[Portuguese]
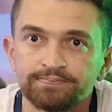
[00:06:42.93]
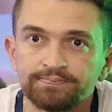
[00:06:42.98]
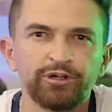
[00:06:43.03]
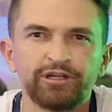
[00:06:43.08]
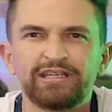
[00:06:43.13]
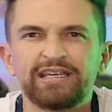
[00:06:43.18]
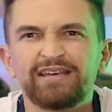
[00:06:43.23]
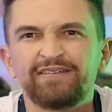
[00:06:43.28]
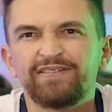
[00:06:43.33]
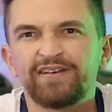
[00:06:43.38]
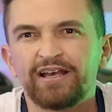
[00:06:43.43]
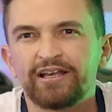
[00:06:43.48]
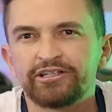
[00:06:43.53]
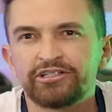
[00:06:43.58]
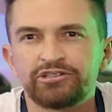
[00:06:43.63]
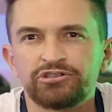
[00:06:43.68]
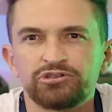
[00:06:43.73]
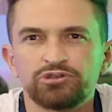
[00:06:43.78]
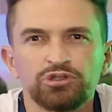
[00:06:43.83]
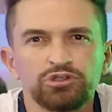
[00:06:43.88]
Porque,
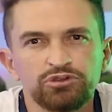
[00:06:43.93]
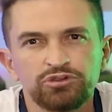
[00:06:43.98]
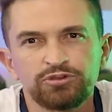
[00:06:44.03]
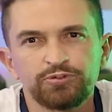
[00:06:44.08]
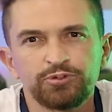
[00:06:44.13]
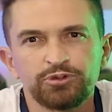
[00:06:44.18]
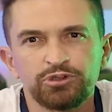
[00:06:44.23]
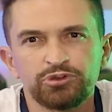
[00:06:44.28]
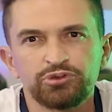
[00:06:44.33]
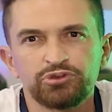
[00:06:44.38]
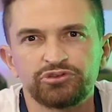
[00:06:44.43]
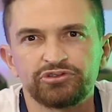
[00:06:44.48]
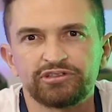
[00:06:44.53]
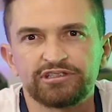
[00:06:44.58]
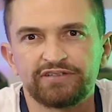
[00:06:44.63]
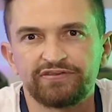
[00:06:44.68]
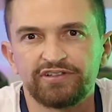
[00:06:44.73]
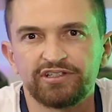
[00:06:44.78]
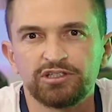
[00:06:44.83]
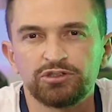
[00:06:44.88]
veja, todos os produtos
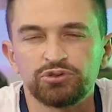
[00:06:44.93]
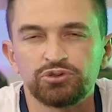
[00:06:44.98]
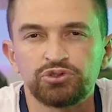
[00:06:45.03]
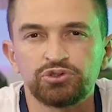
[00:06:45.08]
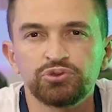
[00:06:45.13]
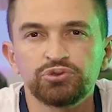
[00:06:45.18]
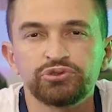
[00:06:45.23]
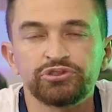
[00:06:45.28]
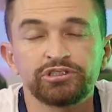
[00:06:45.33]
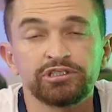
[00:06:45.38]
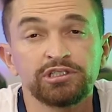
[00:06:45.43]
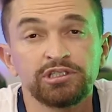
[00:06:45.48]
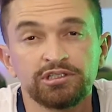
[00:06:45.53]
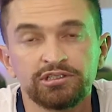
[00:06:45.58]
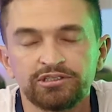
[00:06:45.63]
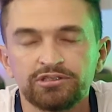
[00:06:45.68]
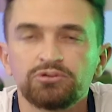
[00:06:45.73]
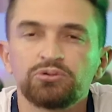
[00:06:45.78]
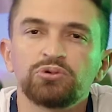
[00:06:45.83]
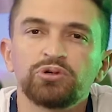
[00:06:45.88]
da Vegano Shoes
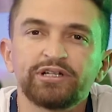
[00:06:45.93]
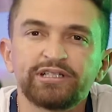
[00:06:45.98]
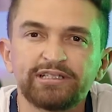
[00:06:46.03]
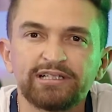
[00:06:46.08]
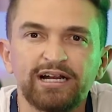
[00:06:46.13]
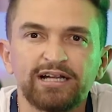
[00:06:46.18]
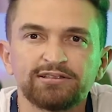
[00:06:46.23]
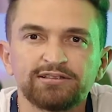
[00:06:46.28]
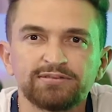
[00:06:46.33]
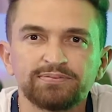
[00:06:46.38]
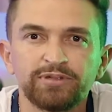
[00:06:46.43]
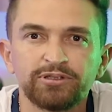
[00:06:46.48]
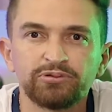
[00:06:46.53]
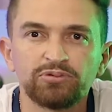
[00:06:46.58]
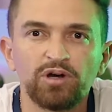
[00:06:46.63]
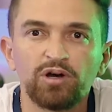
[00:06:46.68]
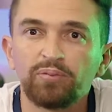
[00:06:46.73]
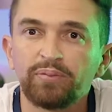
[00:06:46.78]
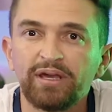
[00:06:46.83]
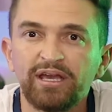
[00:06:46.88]
são cortados
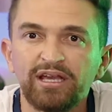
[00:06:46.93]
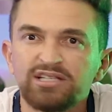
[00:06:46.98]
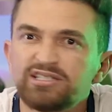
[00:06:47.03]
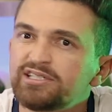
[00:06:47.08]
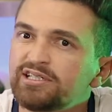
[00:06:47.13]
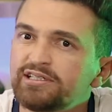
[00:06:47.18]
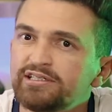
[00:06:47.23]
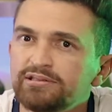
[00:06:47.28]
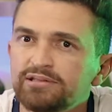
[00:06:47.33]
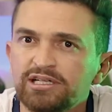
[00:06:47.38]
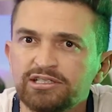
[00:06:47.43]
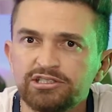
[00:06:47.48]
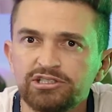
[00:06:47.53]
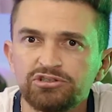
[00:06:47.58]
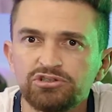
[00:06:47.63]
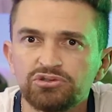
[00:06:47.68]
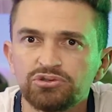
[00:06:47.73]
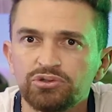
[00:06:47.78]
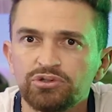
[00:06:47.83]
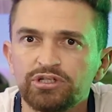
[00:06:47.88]
manualmente, ali na
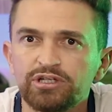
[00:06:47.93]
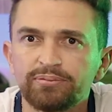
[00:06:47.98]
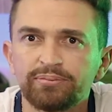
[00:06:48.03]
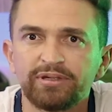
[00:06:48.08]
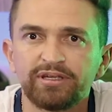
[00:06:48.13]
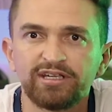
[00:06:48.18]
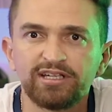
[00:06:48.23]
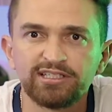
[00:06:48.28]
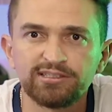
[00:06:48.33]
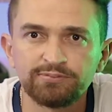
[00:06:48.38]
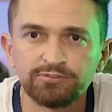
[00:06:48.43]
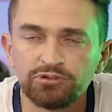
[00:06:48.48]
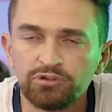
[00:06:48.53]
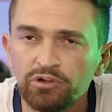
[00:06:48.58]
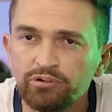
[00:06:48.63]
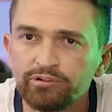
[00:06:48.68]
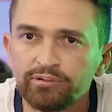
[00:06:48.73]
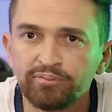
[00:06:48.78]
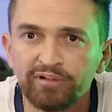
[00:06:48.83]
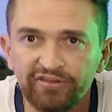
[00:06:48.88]
tesoura mesmo
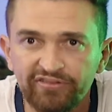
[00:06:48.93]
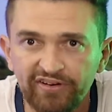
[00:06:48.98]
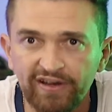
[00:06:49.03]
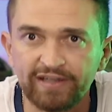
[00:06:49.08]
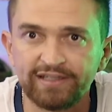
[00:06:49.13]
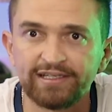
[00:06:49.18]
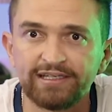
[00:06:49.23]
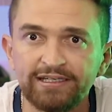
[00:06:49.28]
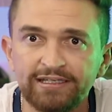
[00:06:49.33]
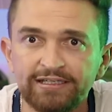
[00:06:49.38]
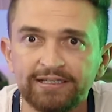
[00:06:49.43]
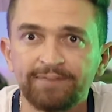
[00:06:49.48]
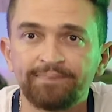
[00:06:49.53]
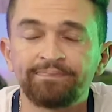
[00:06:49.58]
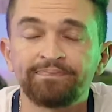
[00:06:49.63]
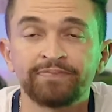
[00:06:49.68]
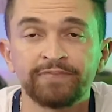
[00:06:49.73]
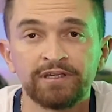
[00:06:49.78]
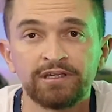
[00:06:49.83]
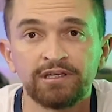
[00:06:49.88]
ou numa faquinha,